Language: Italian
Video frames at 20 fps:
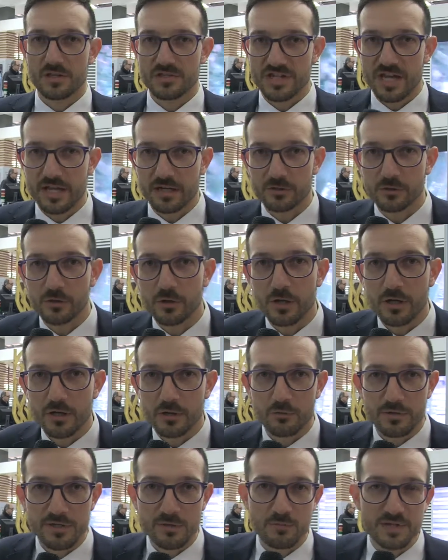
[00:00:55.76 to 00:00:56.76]
Certo,
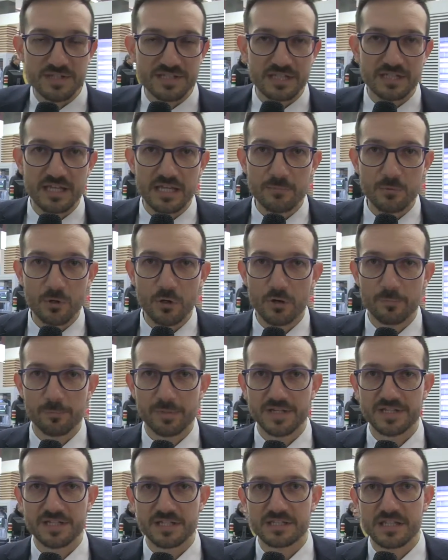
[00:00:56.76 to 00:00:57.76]
in questa demo
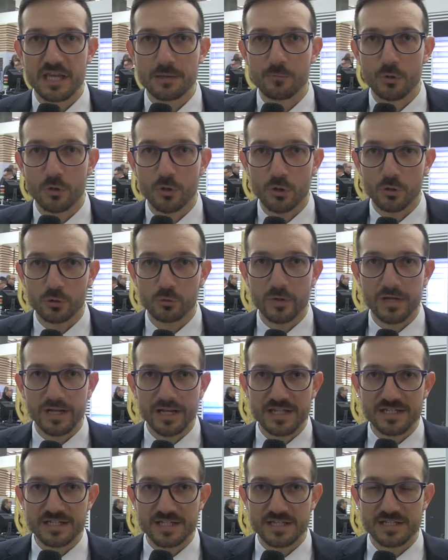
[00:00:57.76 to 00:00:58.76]
presentiamo due
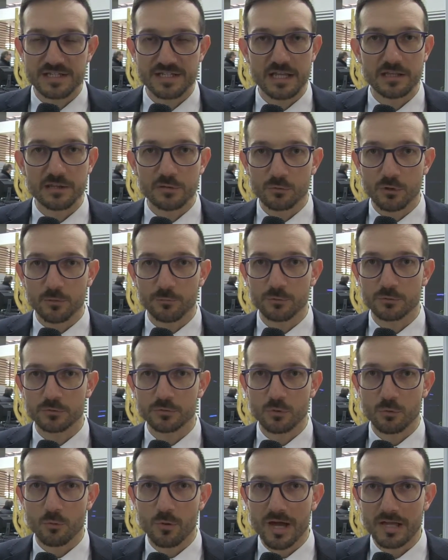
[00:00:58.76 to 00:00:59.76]
Racer 7
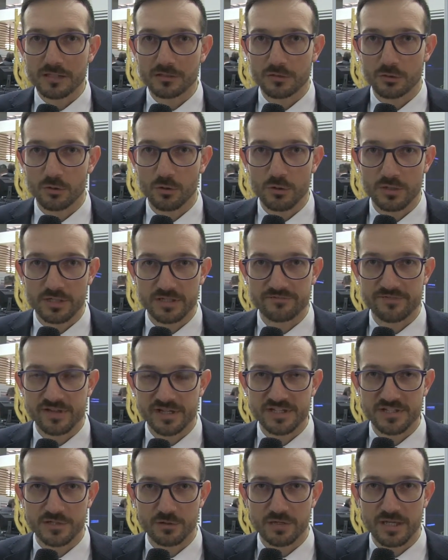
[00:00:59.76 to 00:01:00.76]
1.4 in
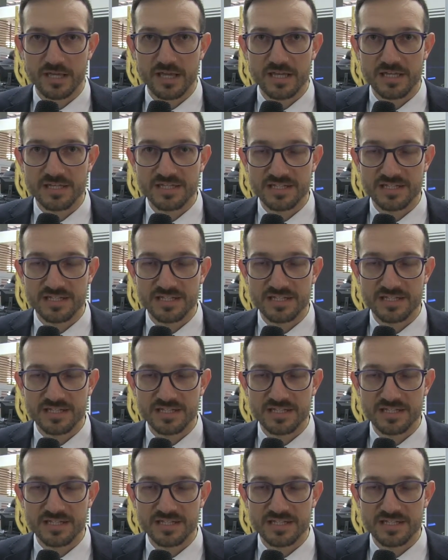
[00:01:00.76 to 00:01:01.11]
versione